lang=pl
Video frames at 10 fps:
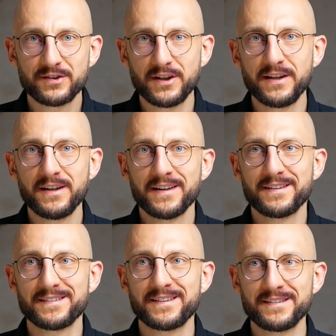Czyli
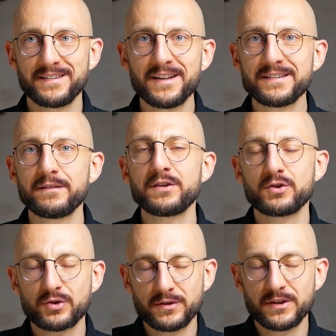nie nastawić
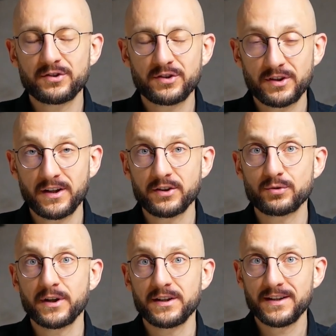niż, niż się na
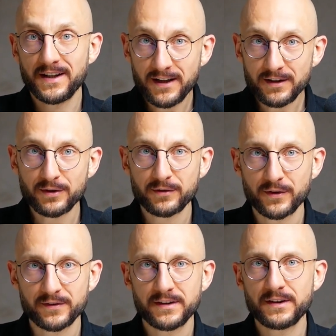szukanie szukanie idealnych
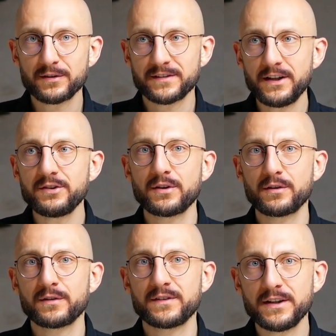rozwiązań, tylko znajdź to
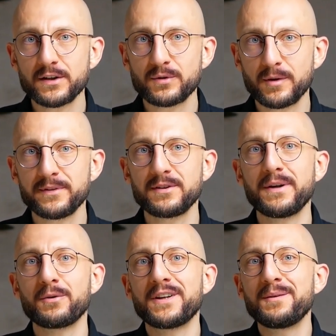rozwiązanie, które będzie
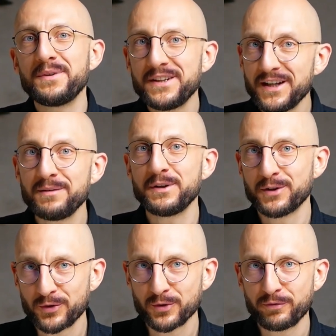miało najmniej
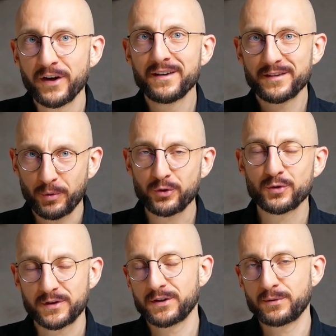minusów
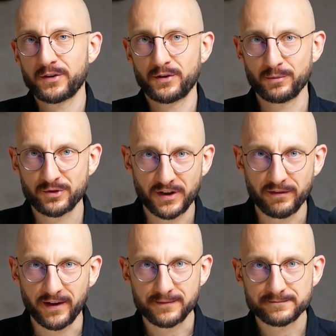spośród tych, które są możliwe.